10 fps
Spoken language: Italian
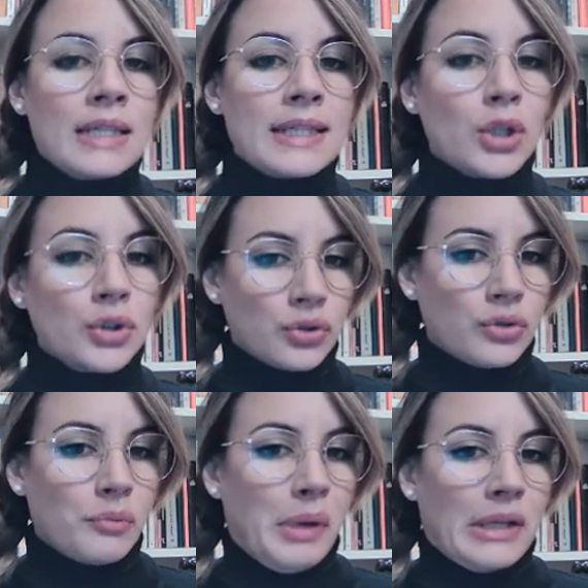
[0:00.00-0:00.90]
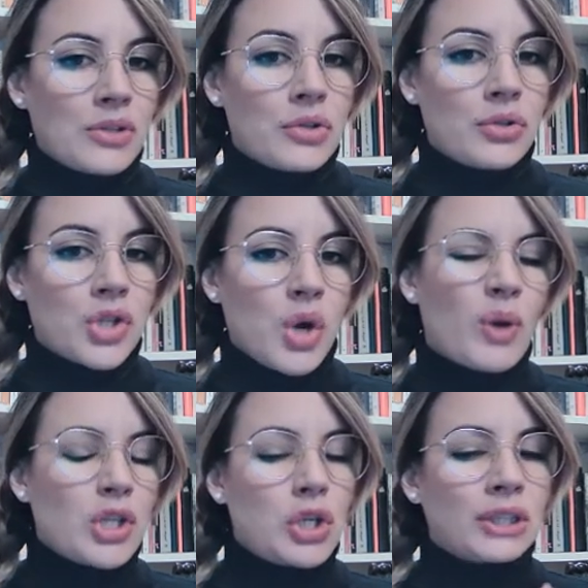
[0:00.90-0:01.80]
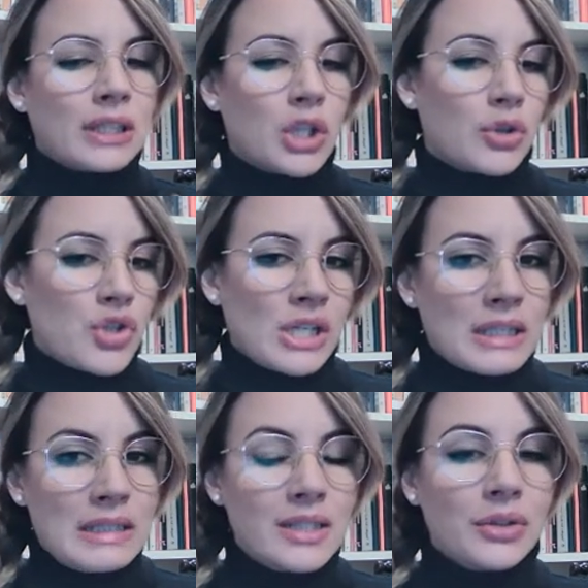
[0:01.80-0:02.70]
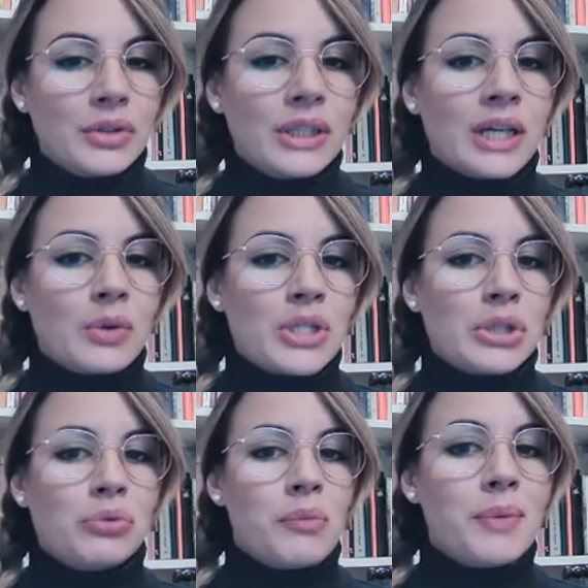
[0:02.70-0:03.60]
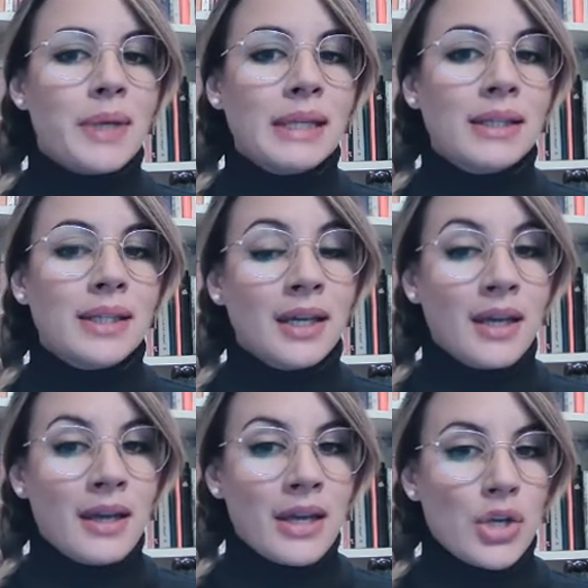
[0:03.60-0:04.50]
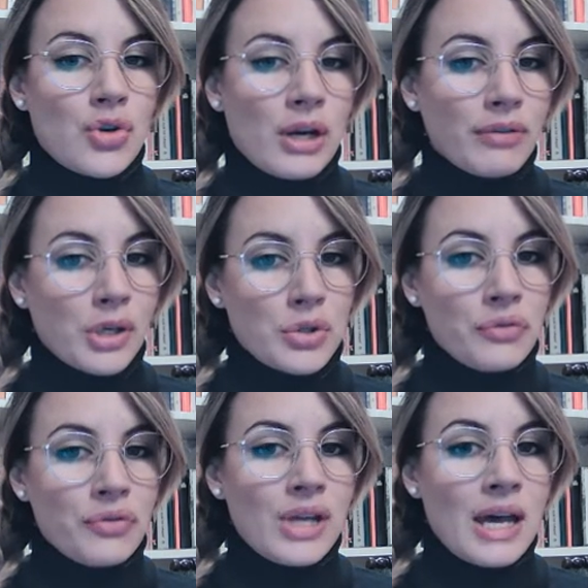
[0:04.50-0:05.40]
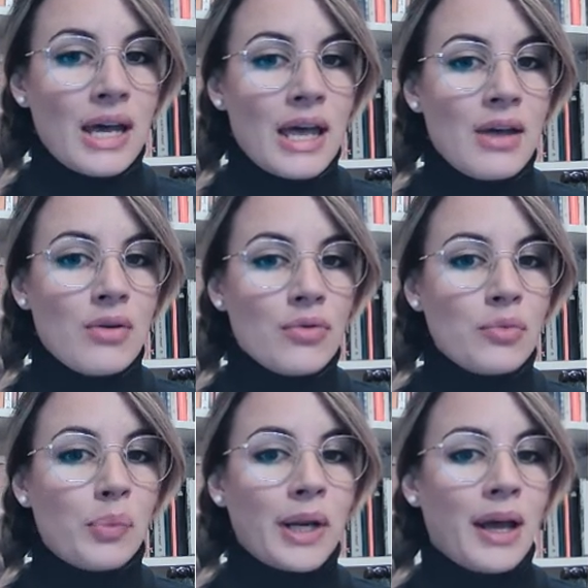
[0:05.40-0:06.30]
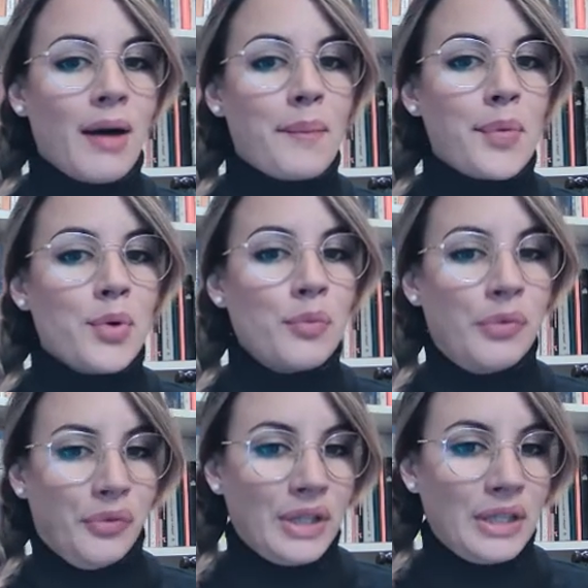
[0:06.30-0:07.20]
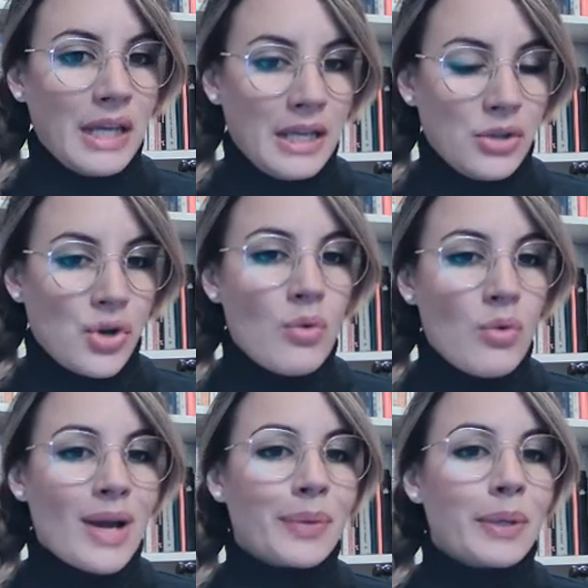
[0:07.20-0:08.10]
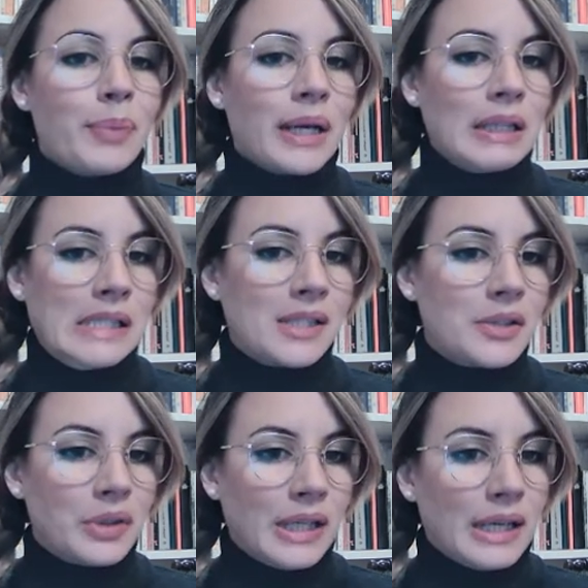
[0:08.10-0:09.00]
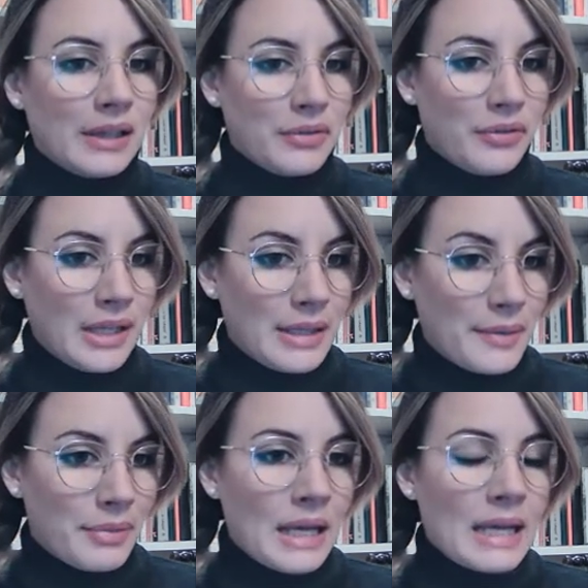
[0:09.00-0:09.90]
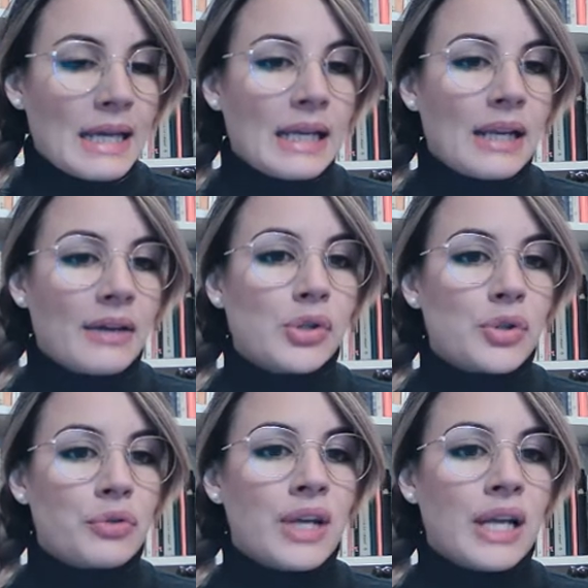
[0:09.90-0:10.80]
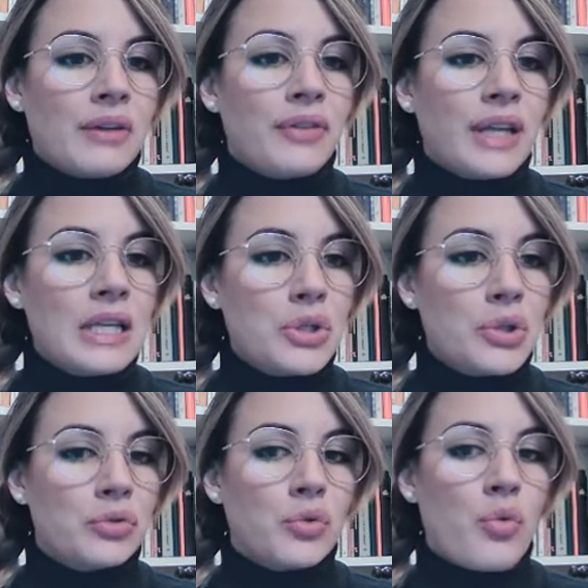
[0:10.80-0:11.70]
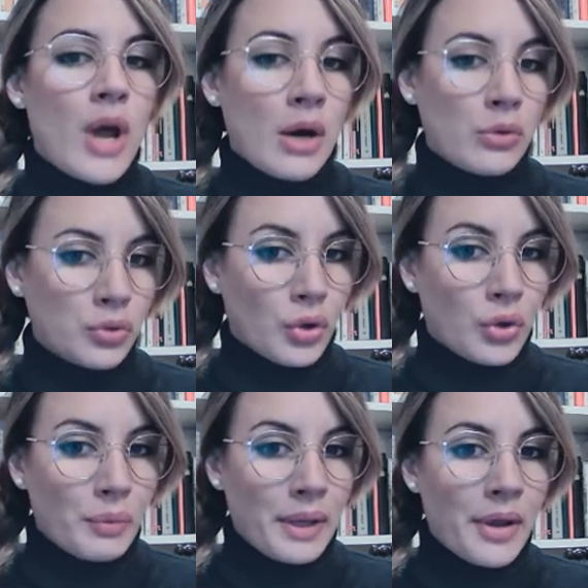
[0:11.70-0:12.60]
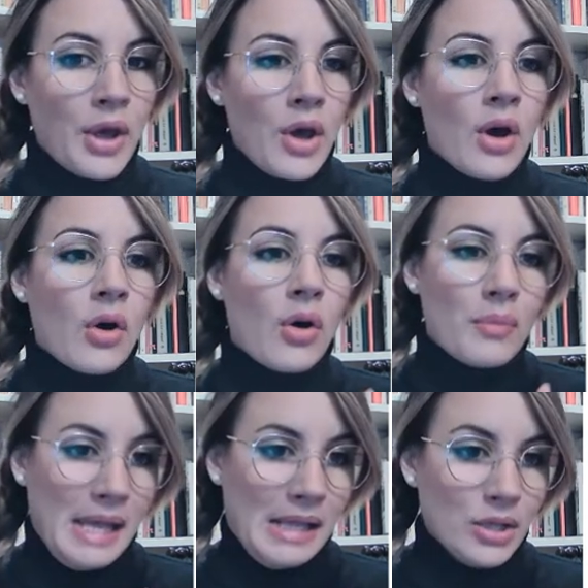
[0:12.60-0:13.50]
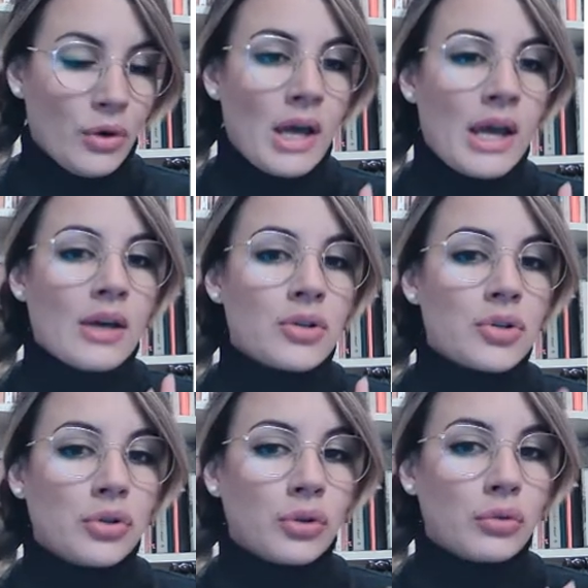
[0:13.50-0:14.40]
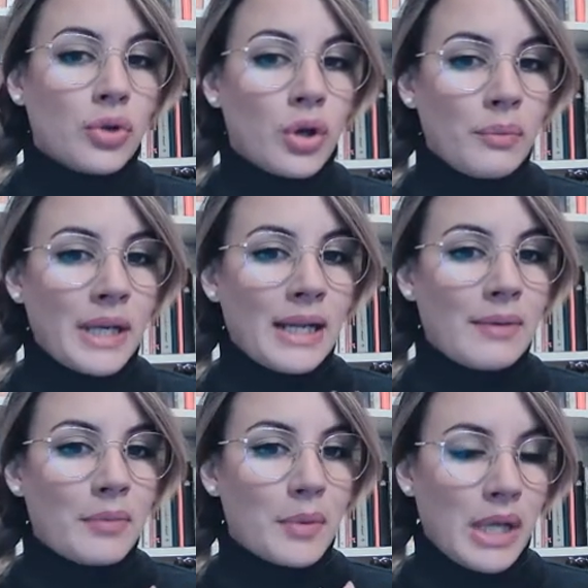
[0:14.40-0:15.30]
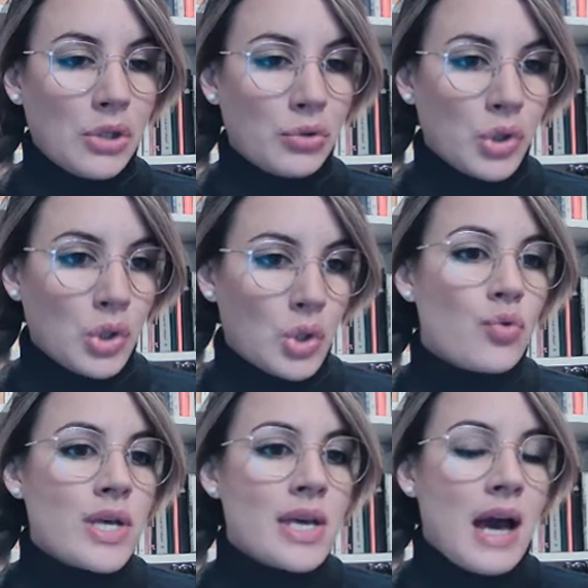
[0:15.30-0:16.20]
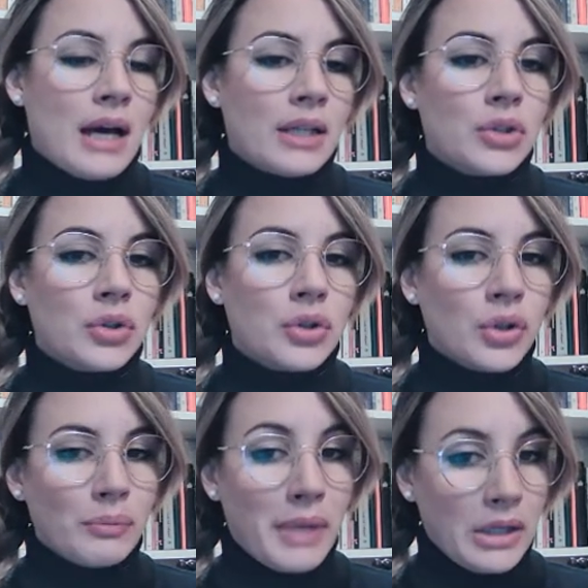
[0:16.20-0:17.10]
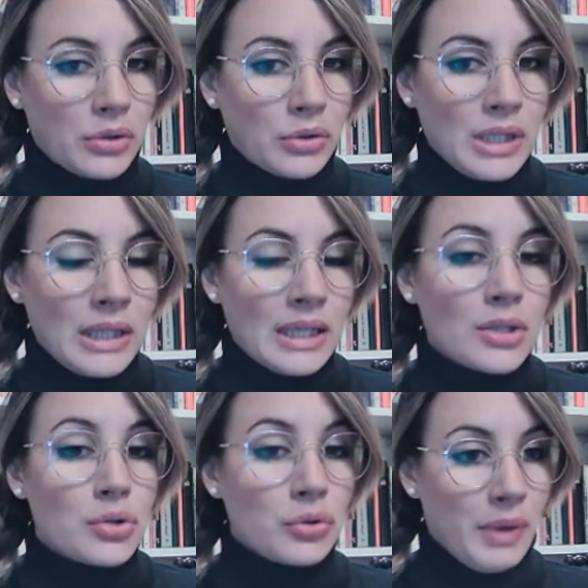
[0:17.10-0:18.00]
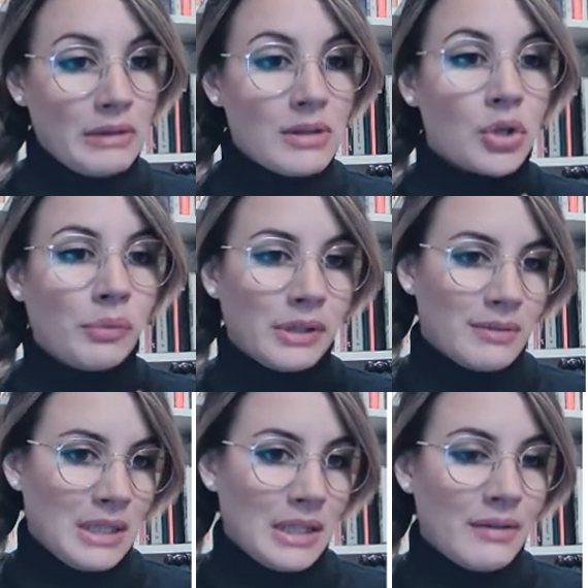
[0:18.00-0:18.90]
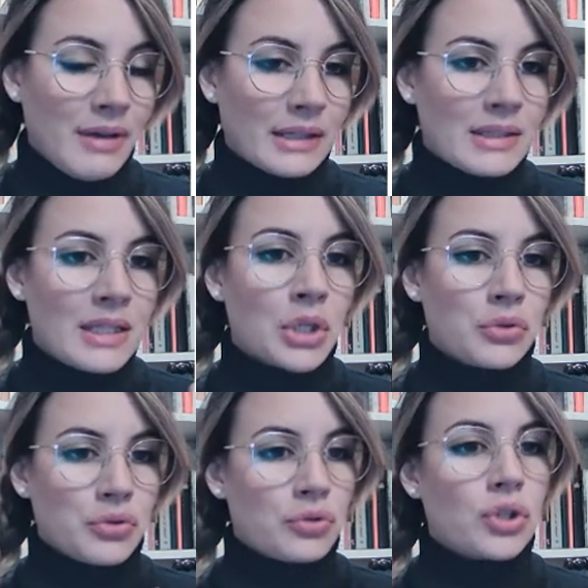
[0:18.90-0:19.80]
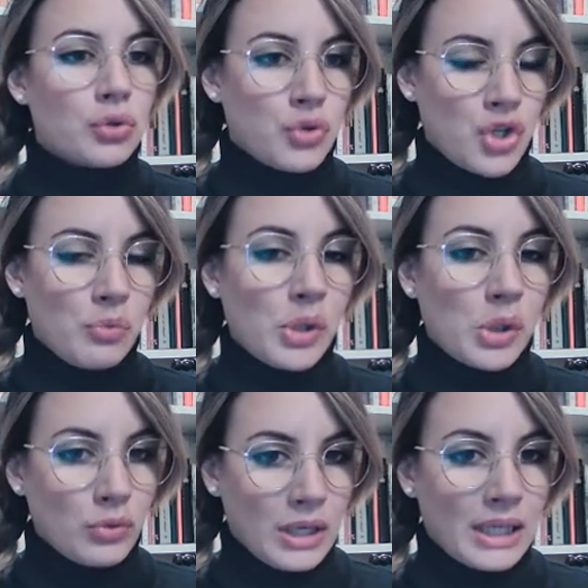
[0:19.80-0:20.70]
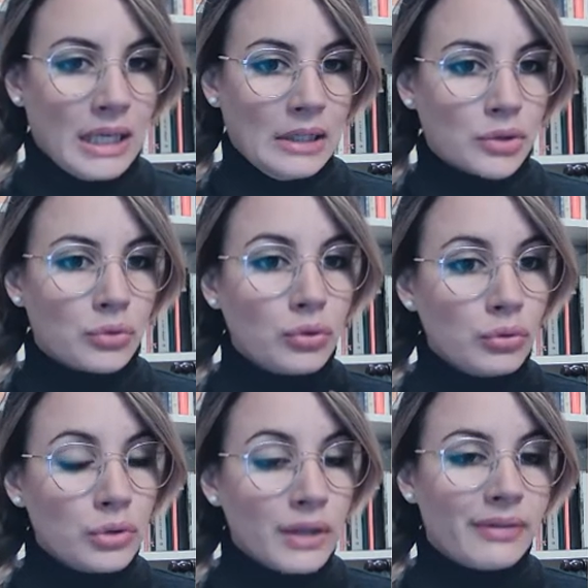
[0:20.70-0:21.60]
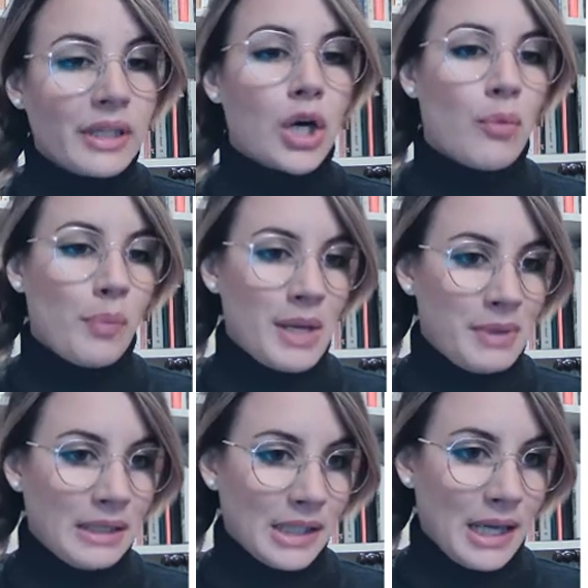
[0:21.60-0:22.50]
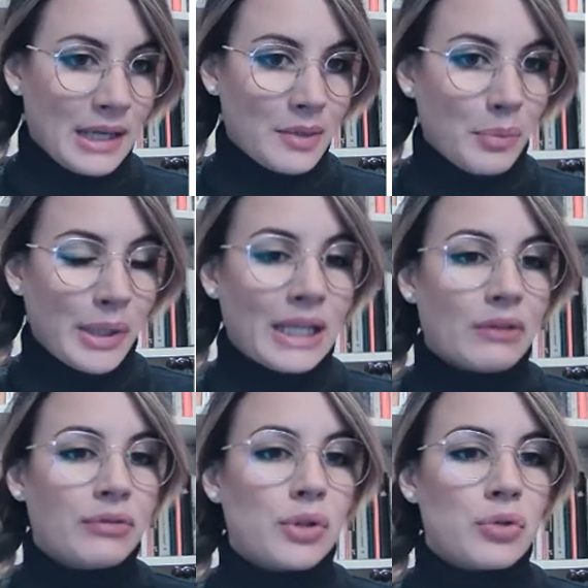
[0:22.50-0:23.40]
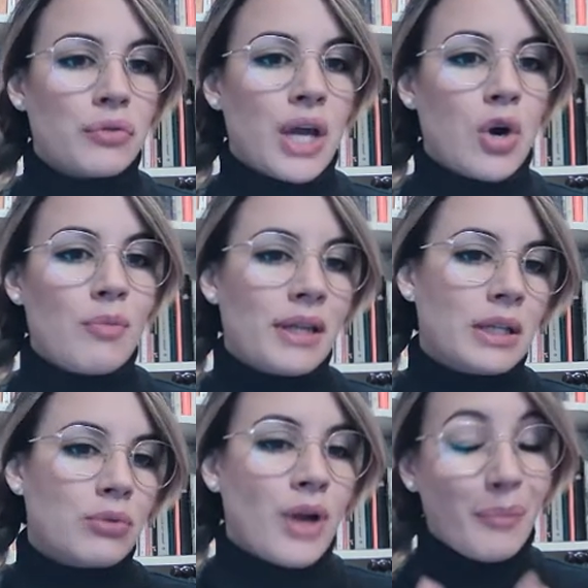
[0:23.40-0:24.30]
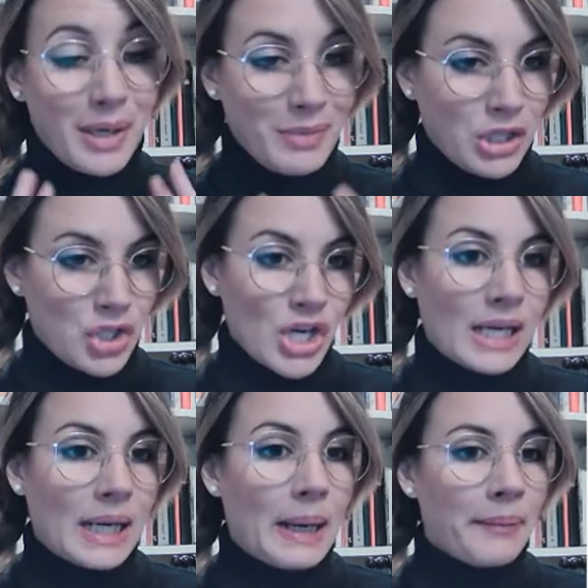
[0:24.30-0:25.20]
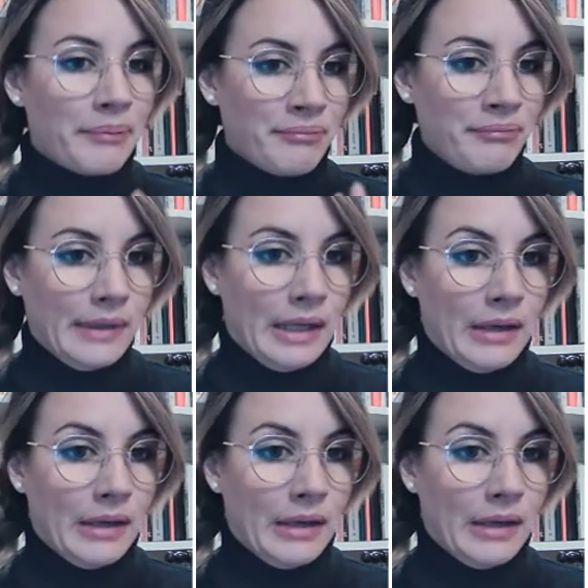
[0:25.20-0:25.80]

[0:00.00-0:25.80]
Secondo Tommaso c'è una sorta di conciliazione tra questi due momenti, e cioè la filosofia è un preambulum fidei, cioè una preparazione alla fede la filosofia e la fede sono dunque autonome, o meglio, sono autonome nel momento in cui hanno metodi e strumenti completamente diversi che non sono riducibili l'uno all'altro, tuttavia complementari, perché la filosofia è come dire una primancella mm,